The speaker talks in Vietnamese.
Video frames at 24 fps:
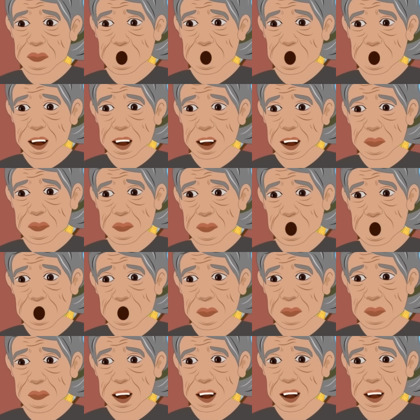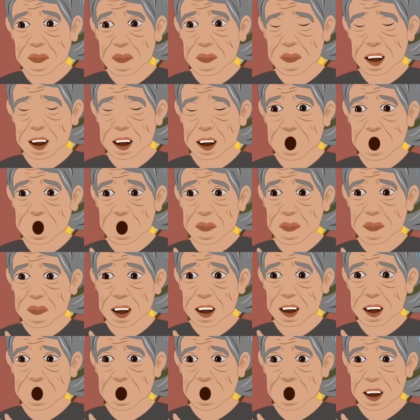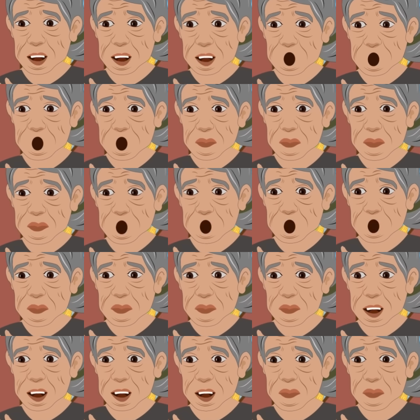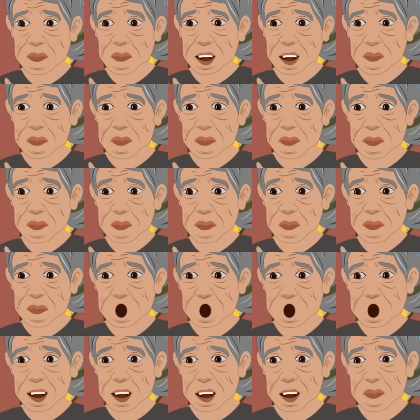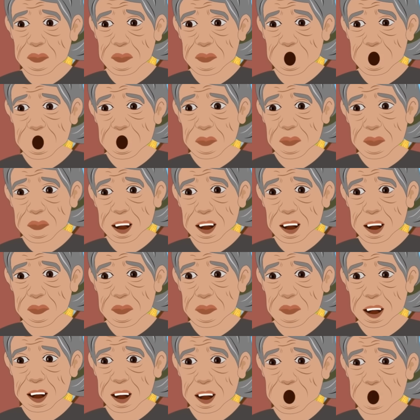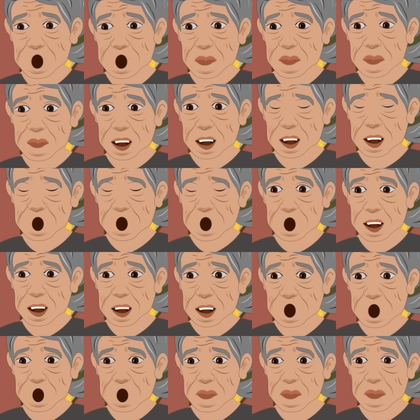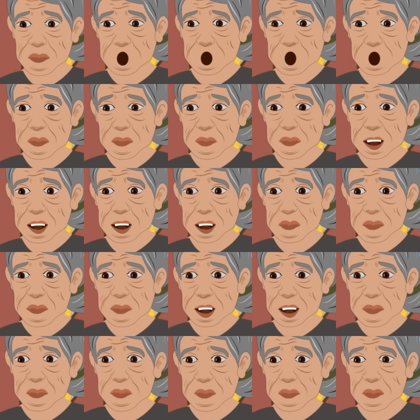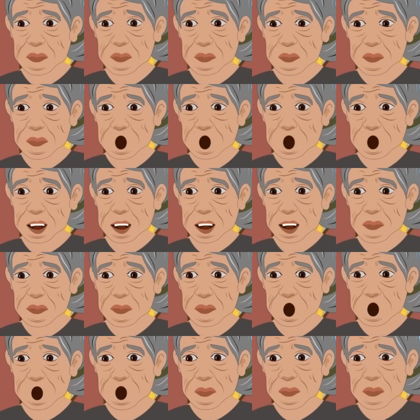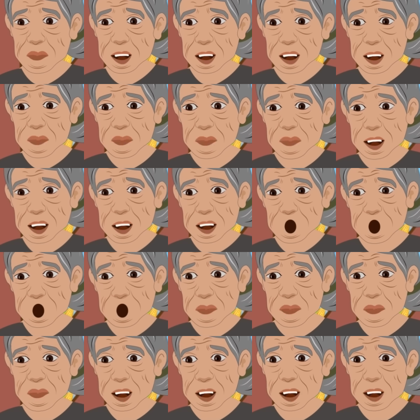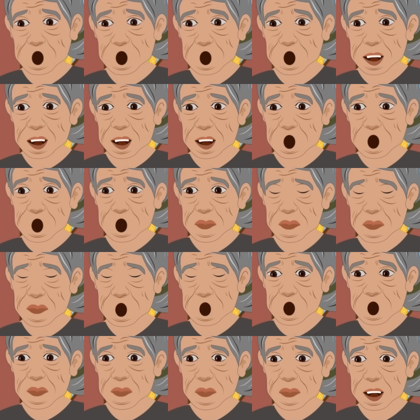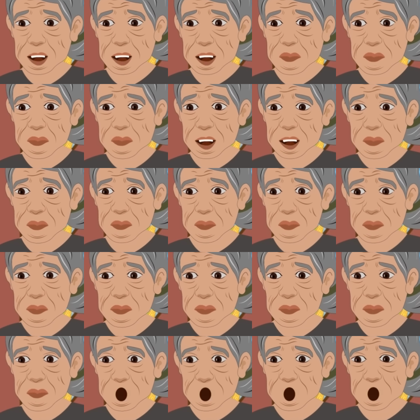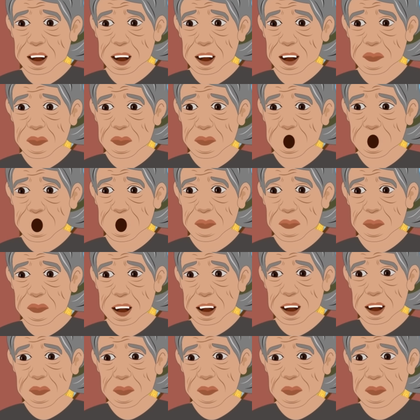Ơi, mặt đai chụp tê mà nụ ấy có chất ạc rõ bài ní, xông bây tay chỉ nẹ chất kháng Có bọc bạc dồ bạc đáy mình tay bà nọ bọc mà nụ xin chết thằng à cột bọc khuyên tiết Nẹ thằng ọc ní phải giặt cam bìa tớ